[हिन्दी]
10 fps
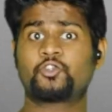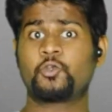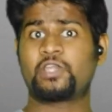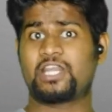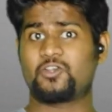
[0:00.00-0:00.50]
शो
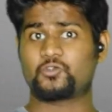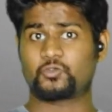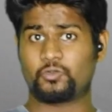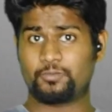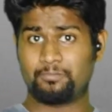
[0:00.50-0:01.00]
क्यों कह रहा हूं
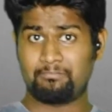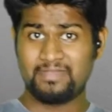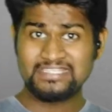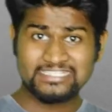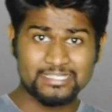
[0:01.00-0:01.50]
उसको
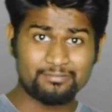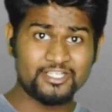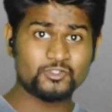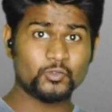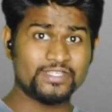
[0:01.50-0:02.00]
मैं
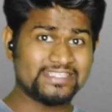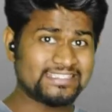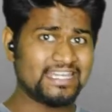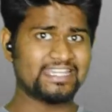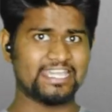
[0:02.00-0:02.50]
स्क्रिप्टेड शो
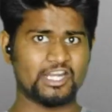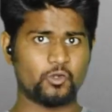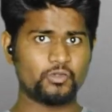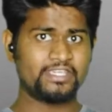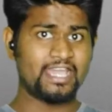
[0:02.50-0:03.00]
इसीलिए कह
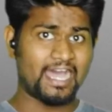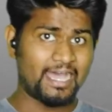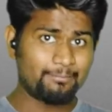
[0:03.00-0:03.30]
रहा हूं कि